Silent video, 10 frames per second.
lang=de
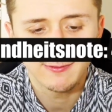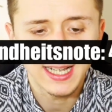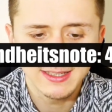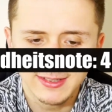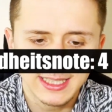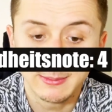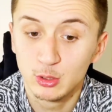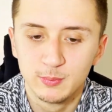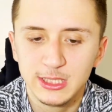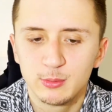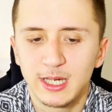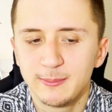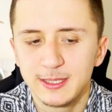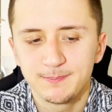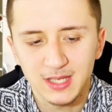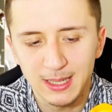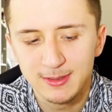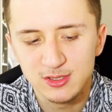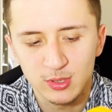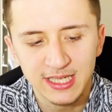weil wegen dem Aluminium einmal,
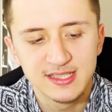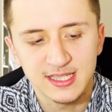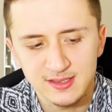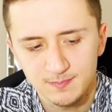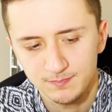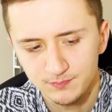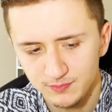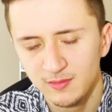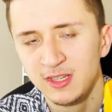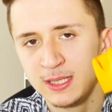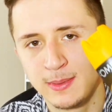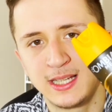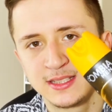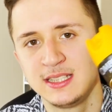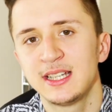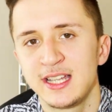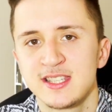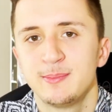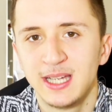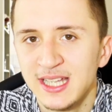aber okay, das hat wegen dem
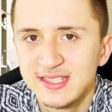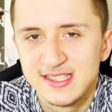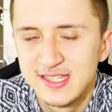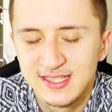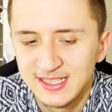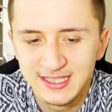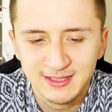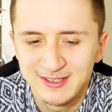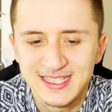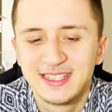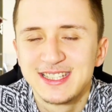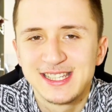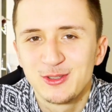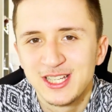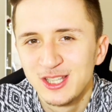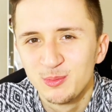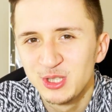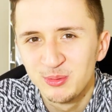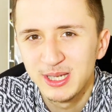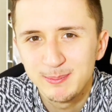Antitranspirant, das ist eigentlich was anderes, außer
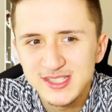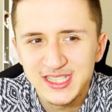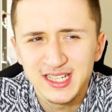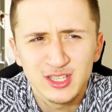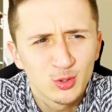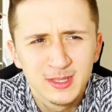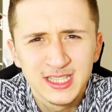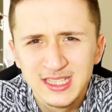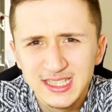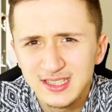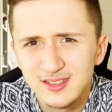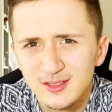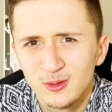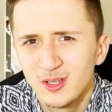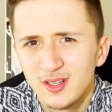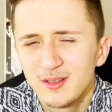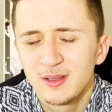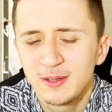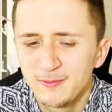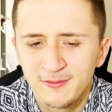Aluminium gibt es da, glaube ich, nicht, oder?
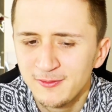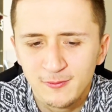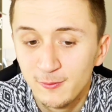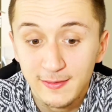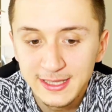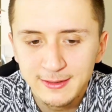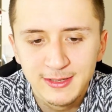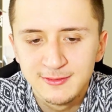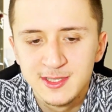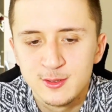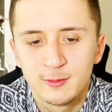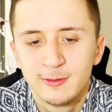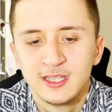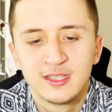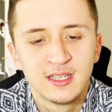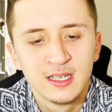Äh, wenn, dann werden wir es noch finden.